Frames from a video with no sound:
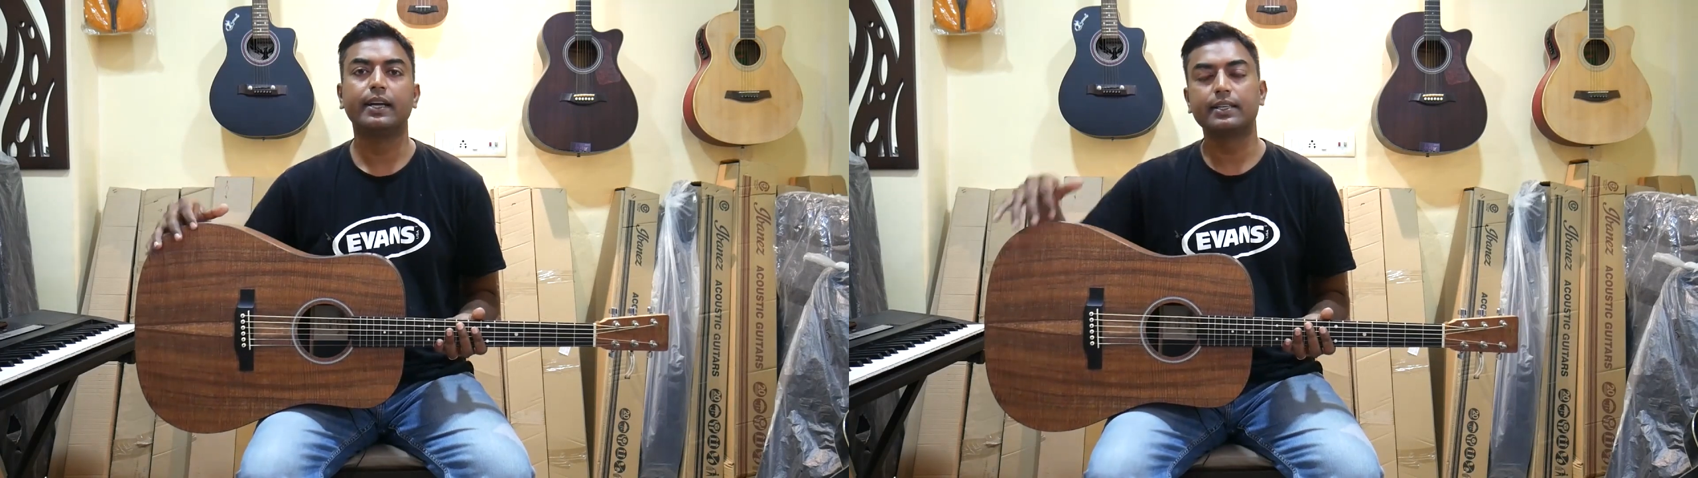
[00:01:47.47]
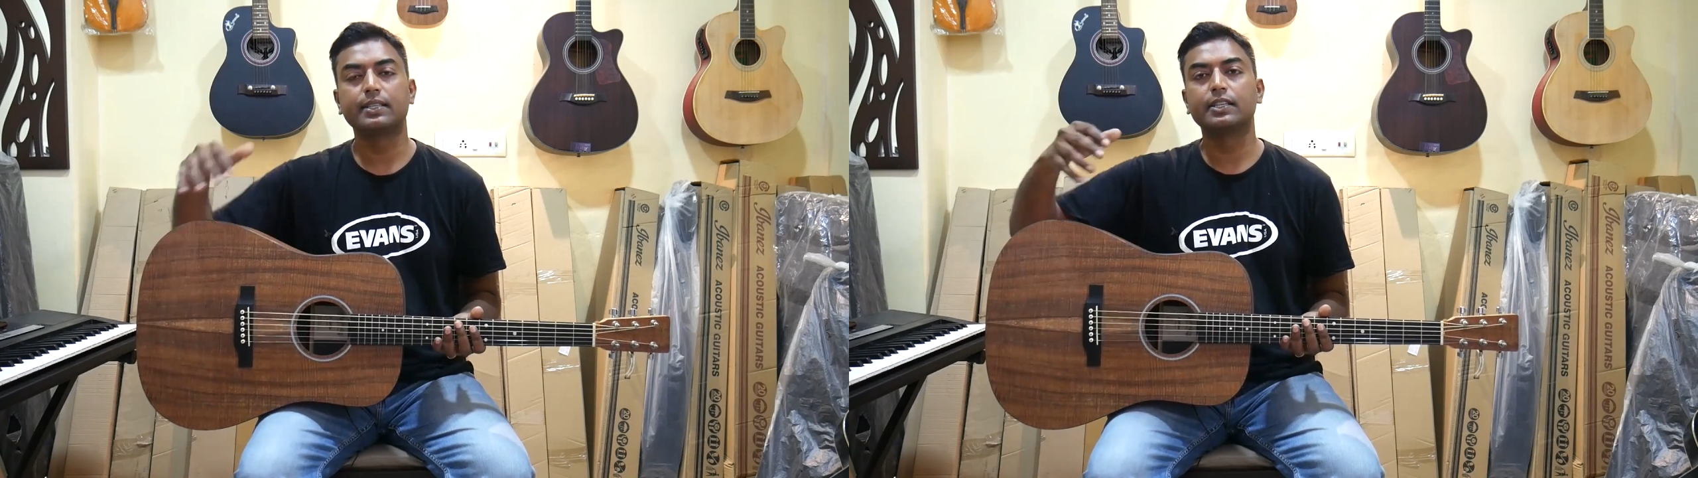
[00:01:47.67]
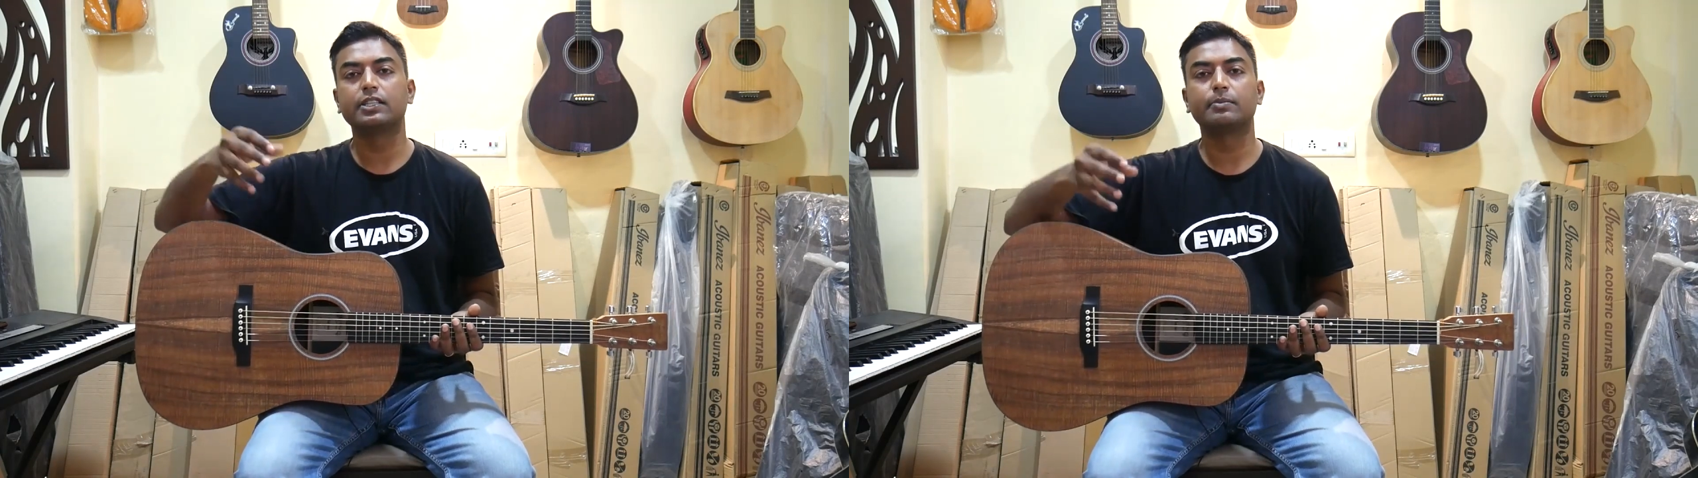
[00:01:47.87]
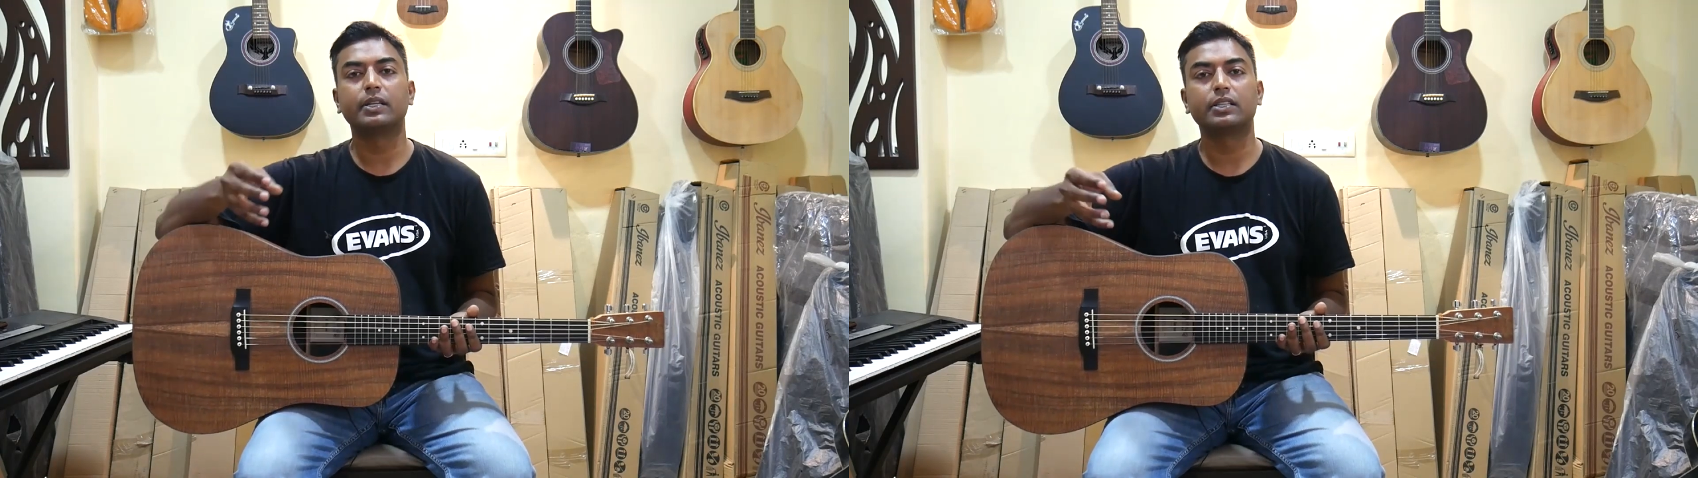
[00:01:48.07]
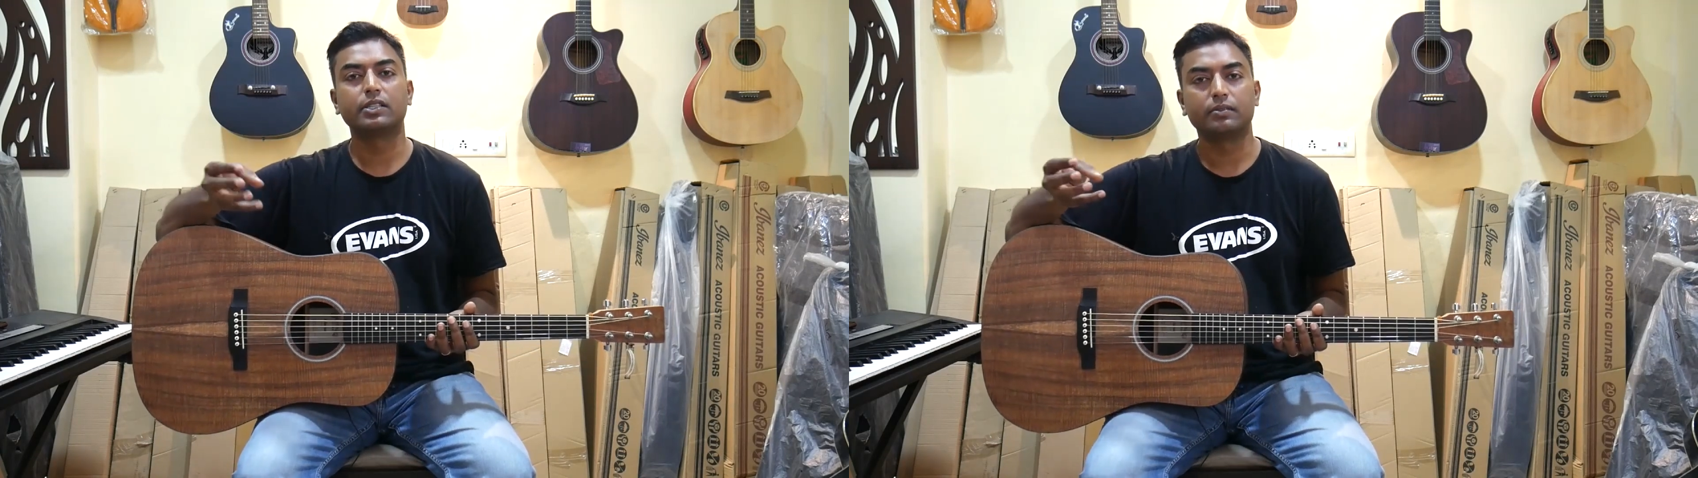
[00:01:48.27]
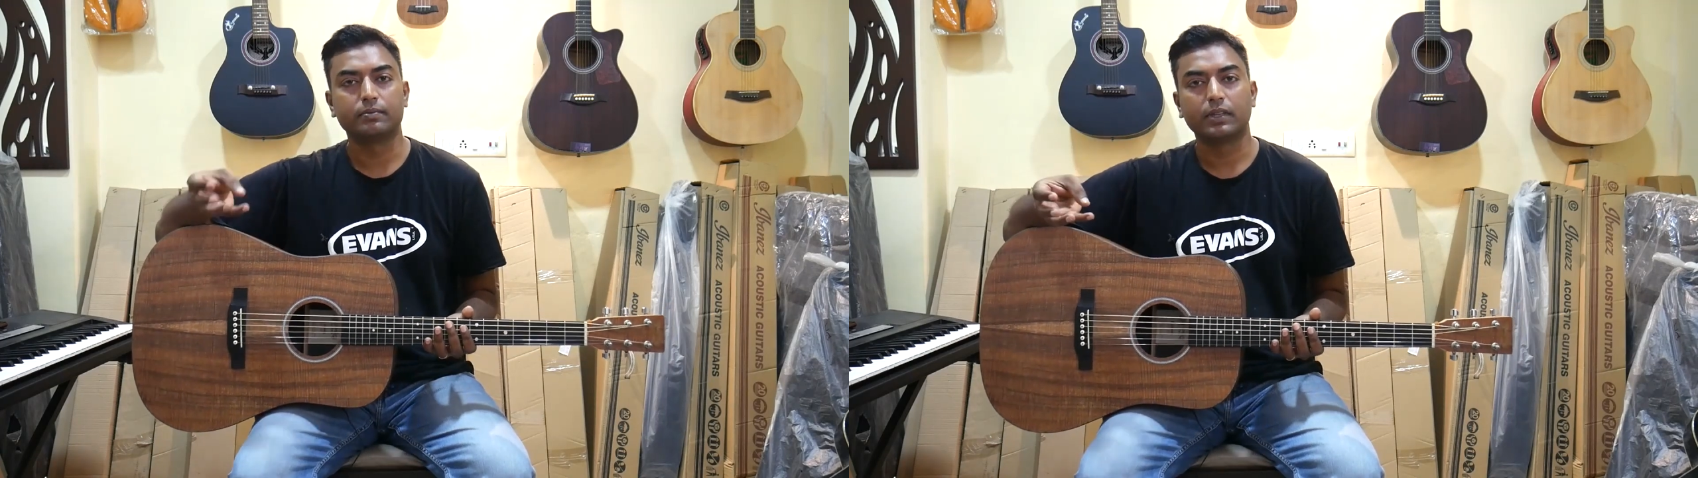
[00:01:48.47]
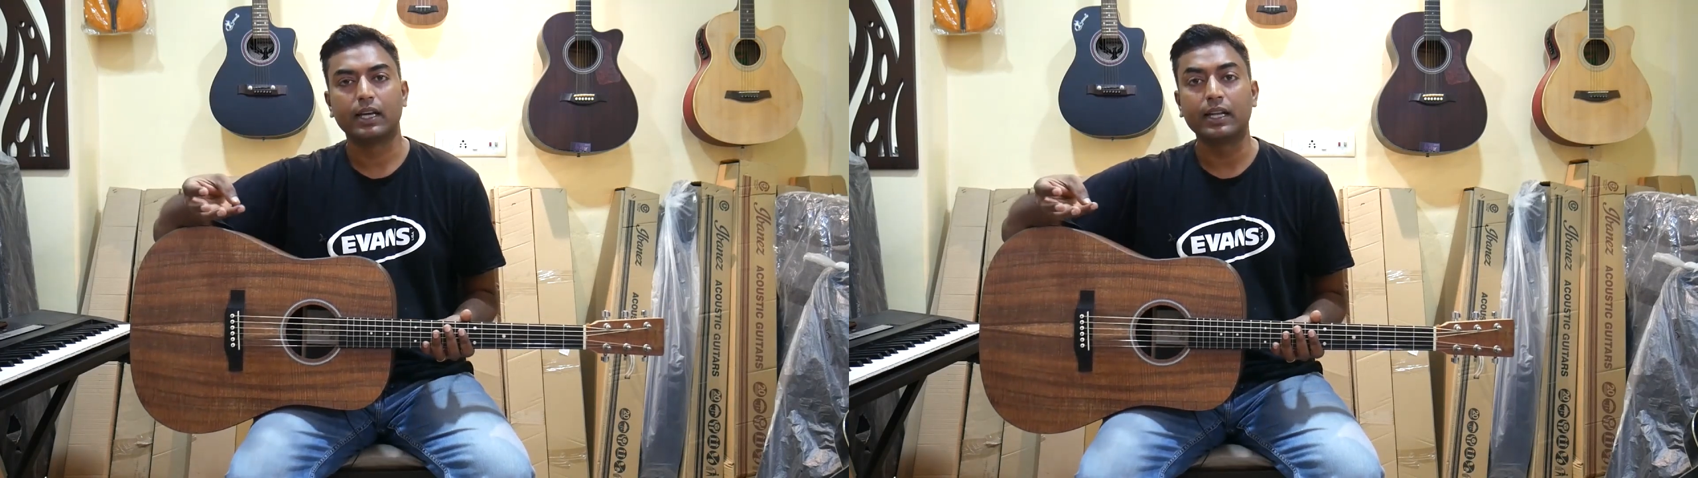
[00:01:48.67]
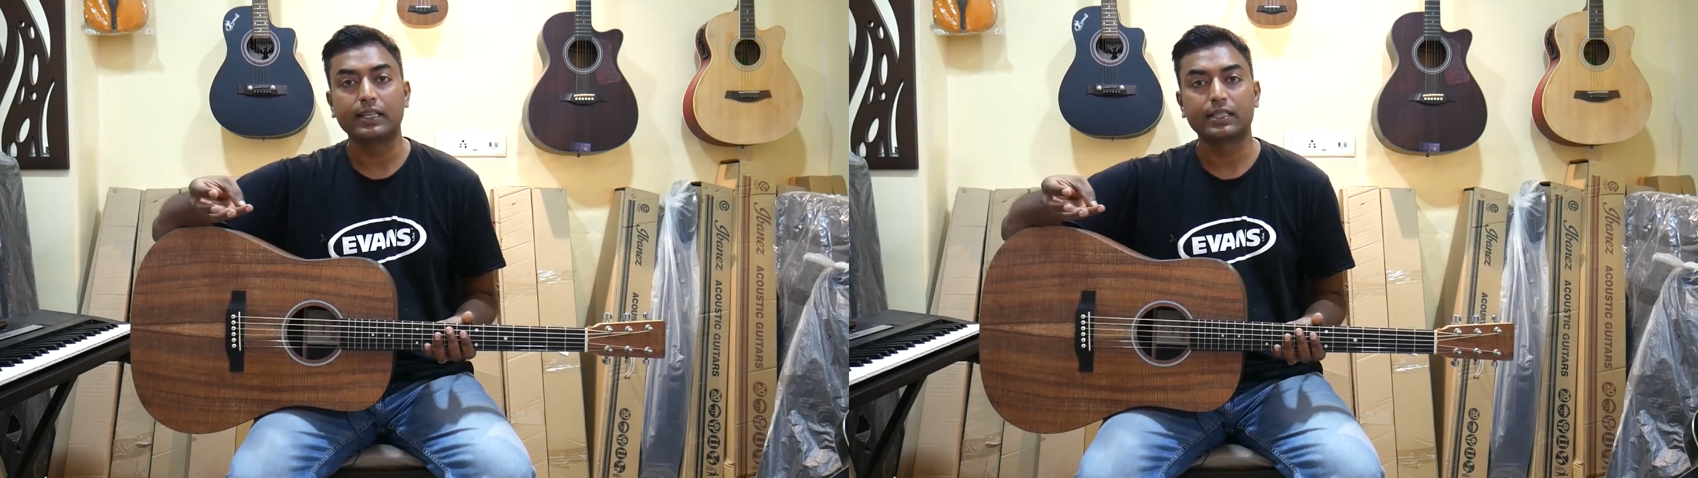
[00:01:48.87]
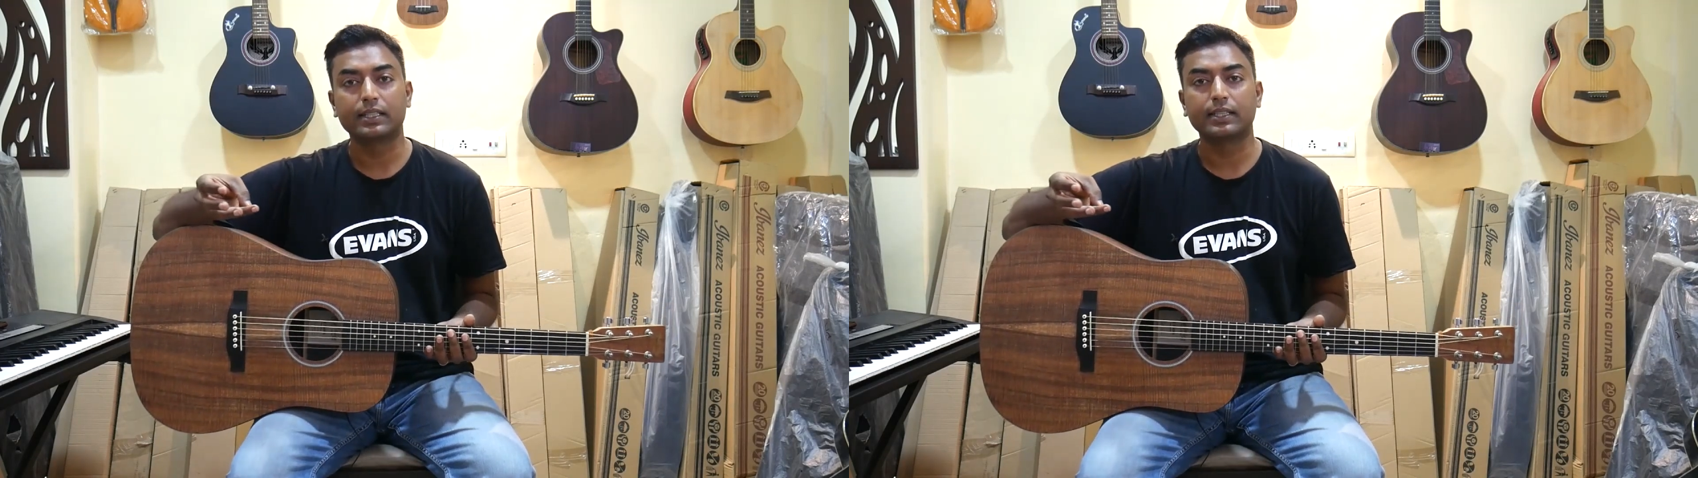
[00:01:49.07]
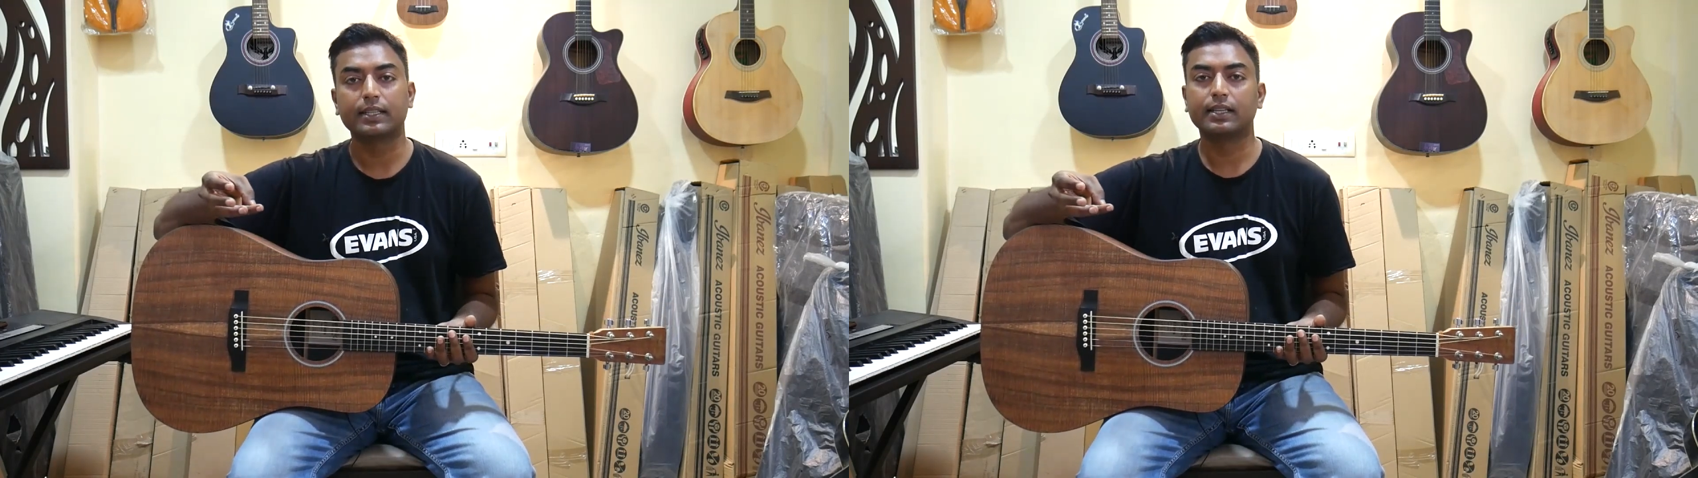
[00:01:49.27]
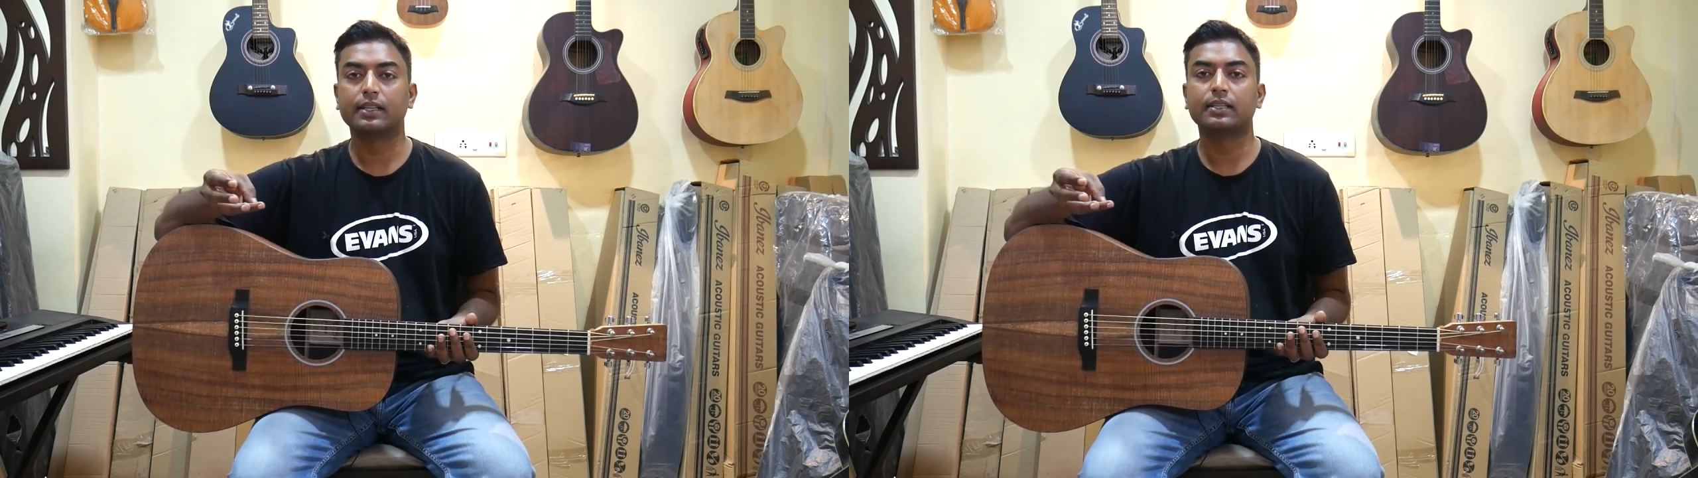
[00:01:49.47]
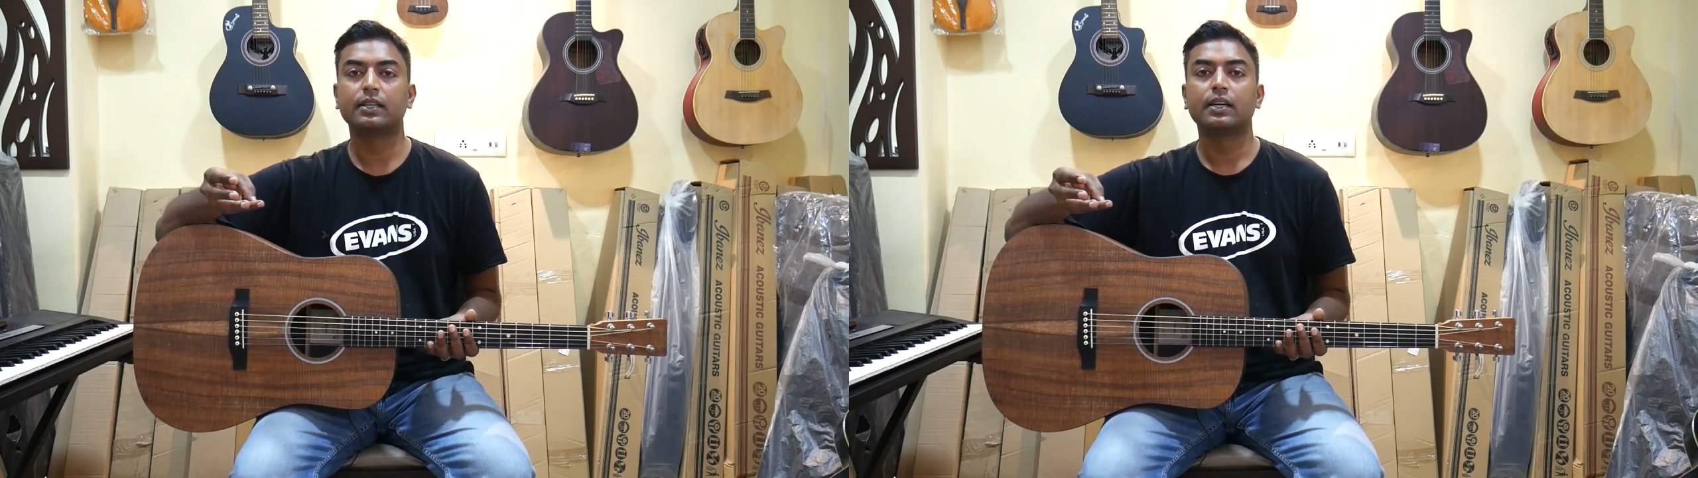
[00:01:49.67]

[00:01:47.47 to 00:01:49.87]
एक्स सीरीज़ में एलेक्स आता है